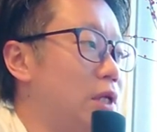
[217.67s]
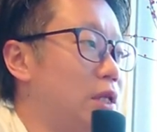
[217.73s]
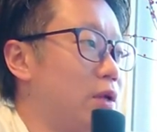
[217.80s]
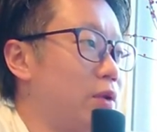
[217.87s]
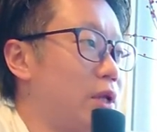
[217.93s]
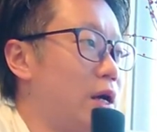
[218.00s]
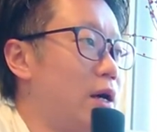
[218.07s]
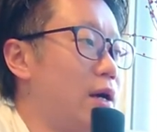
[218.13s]
う、なんだ
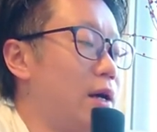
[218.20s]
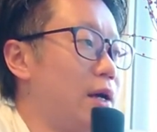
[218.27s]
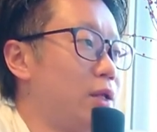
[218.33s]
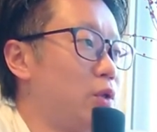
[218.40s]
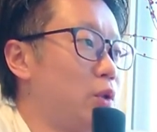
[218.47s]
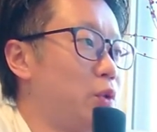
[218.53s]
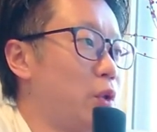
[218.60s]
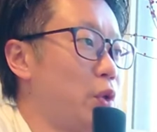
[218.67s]
ろうな、
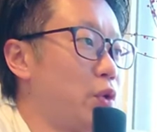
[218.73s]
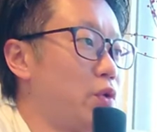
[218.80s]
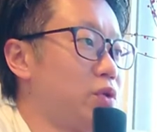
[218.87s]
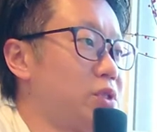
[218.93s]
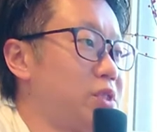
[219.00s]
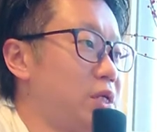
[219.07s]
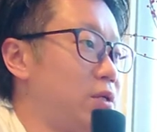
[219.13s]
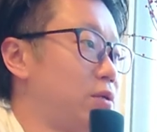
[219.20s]
えー、と動
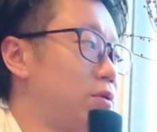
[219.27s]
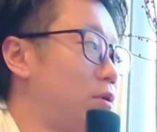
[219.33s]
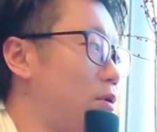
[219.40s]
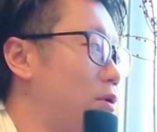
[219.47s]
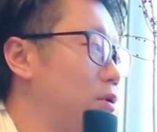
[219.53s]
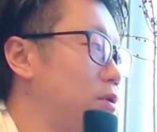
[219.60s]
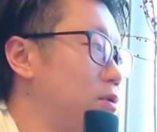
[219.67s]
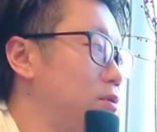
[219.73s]
揺している
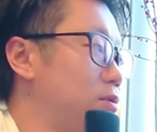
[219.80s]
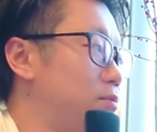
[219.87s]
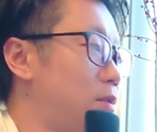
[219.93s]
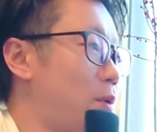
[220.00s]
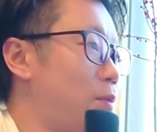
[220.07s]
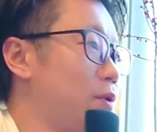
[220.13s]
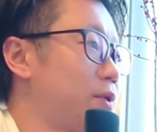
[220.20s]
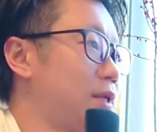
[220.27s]
と、
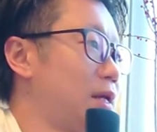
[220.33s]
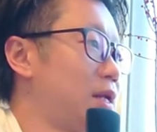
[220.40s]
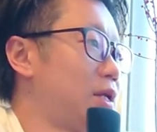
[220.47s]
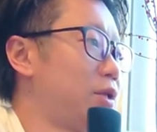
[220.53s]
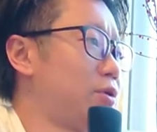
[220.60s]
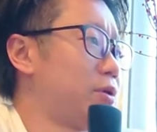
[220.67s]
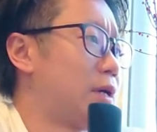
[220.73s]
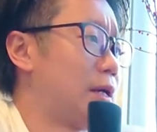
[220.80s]
まあ、もったいな
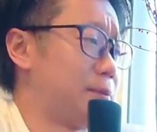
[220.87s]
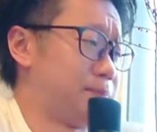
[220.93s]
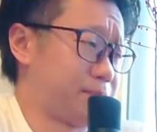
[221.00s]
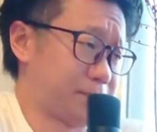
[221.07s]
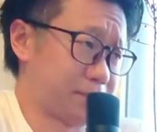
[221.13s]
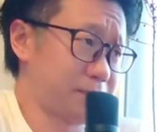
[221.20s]
いというか、